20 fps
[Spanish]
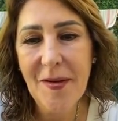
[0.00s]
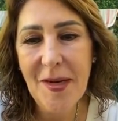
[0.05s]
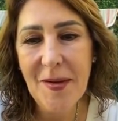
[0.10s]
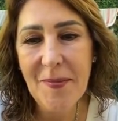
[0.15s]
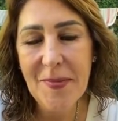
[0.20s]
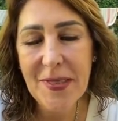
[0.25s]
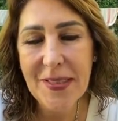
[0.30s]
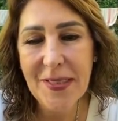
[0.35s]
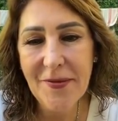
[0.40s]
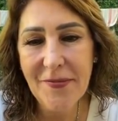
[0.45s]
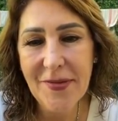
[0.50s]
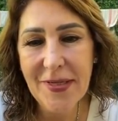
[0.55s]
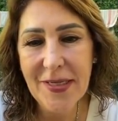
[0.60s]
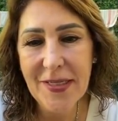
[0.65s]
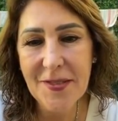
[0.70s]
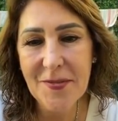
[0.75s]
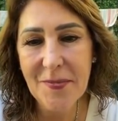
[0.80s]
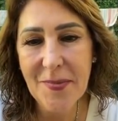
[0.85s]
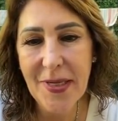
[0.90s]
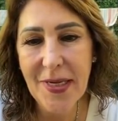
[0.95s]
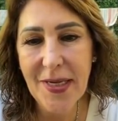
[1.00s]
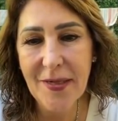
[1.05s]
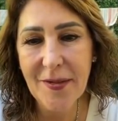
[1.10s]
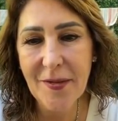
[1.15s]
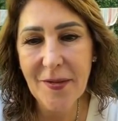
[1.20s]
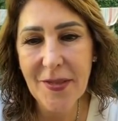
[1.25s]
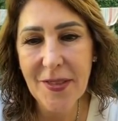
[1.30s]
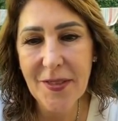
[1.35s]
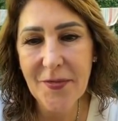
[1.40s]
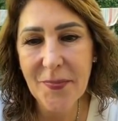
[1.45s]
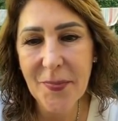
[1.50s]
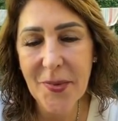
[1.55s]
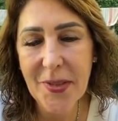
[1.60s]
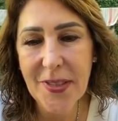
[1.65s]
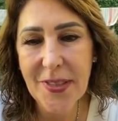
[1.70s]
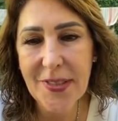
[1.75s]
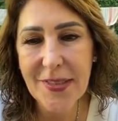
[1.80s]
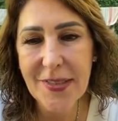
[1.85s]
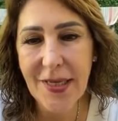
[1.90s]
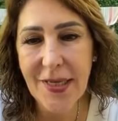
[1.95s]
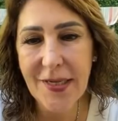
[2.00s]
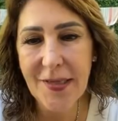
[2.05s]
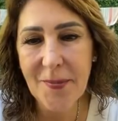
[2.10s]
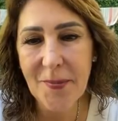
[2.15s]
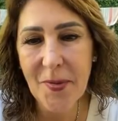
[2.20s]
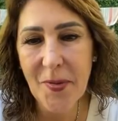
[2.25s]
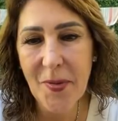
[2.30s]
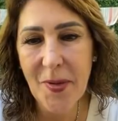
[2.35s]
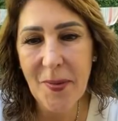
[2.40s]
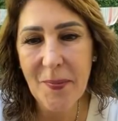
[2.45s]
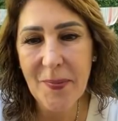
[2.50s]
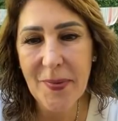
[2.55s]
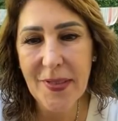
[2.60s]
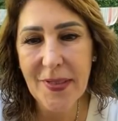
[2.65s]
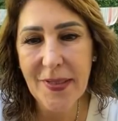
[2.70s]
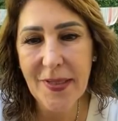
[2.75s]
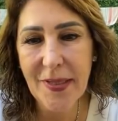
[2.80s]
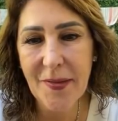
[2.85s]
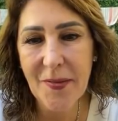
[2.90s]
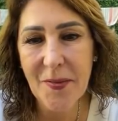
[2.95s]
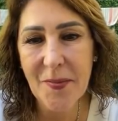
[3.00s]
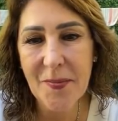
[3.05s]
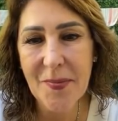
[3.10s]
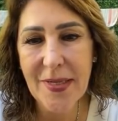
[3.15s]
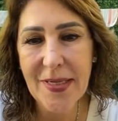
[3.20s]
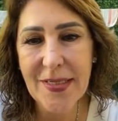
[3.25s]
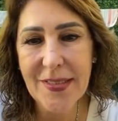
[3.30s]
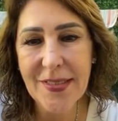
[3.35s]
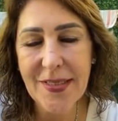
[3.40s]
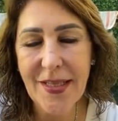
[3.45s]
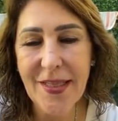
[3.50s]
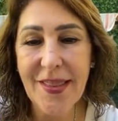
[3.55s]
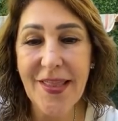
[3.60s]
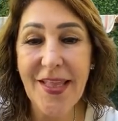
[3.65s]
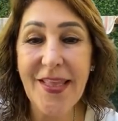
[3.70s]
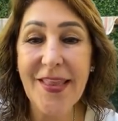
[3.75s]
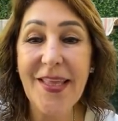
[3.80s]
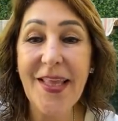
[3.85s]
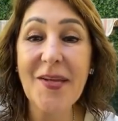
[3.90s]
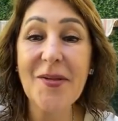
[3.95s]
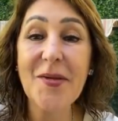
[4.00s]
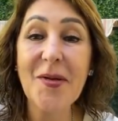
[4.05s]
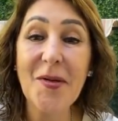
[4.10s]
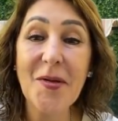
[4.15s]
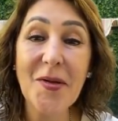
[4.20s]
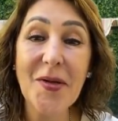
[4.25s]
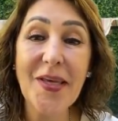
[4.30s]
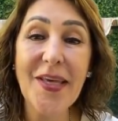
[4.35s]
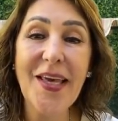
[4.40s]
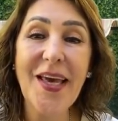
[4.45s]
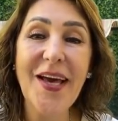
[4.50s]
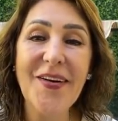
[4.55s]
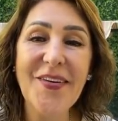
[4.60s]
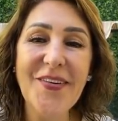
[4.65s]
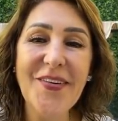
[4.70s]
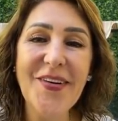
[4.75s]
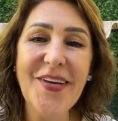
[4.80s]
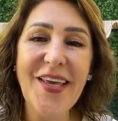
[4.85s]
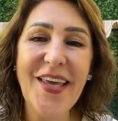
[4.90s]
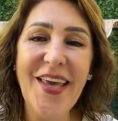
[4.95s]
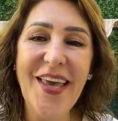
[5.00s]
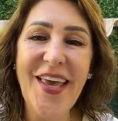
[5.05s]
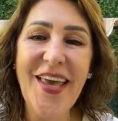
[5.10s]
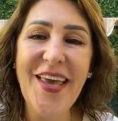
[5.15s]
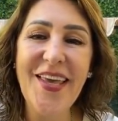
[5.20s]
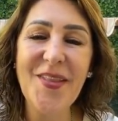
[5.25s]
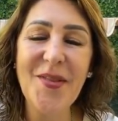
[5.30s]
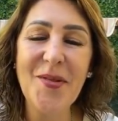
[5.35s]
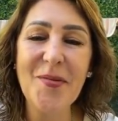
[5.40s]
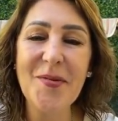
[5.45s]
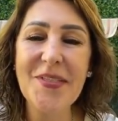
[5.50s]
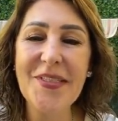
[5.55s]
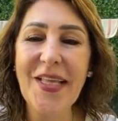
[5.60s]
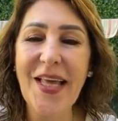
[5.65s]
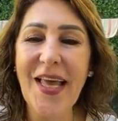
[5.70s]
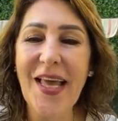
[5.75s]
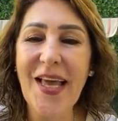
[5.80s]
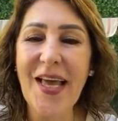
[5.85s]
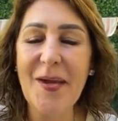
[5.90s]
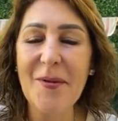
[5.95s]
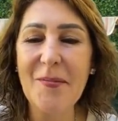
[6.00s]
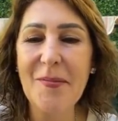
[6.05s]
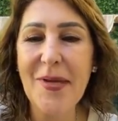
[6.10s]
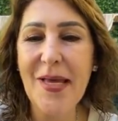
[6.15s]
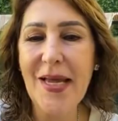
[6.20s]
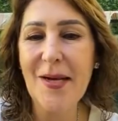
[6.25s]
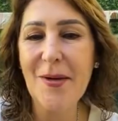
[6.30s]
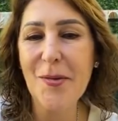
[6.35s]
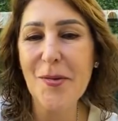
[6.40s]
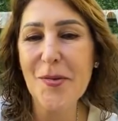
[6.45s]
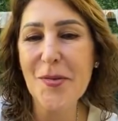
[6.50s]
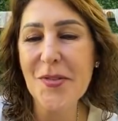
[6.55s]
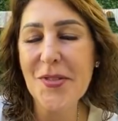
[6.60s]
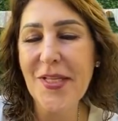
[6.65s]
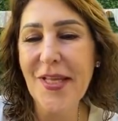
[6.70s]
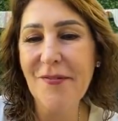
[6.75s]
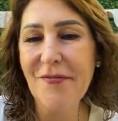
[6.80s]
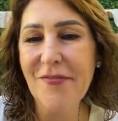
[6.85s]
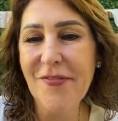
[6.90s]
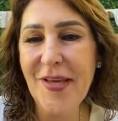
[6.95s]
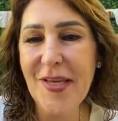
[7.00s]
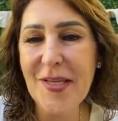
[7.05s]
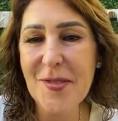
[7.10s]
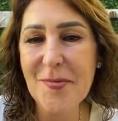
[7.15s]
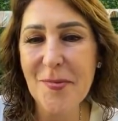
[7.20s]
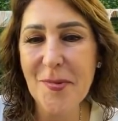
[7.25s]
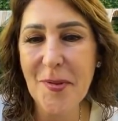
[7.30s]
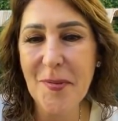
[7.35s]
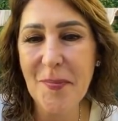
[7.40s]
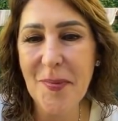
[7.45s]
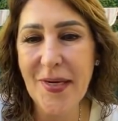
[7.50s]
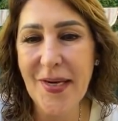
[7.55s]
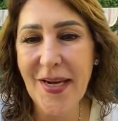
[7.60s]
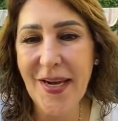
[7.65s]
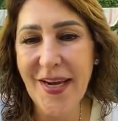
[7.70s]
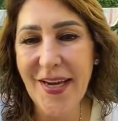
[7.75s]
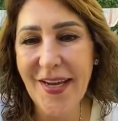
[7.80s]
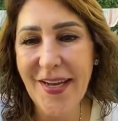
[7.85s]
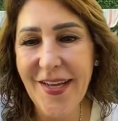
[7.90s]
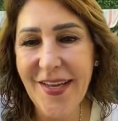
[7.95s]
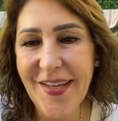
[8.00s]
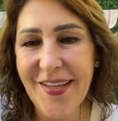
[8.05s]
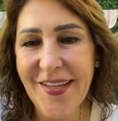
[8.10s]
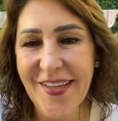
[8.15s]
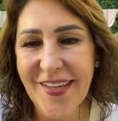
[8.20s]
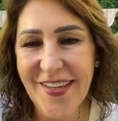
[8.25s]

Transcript: Hola Marta, feliz miércoles por Instagram. Yo aprendiendo más de tecnología. Ok, tuviste que cambiar luz de Facebook para acá.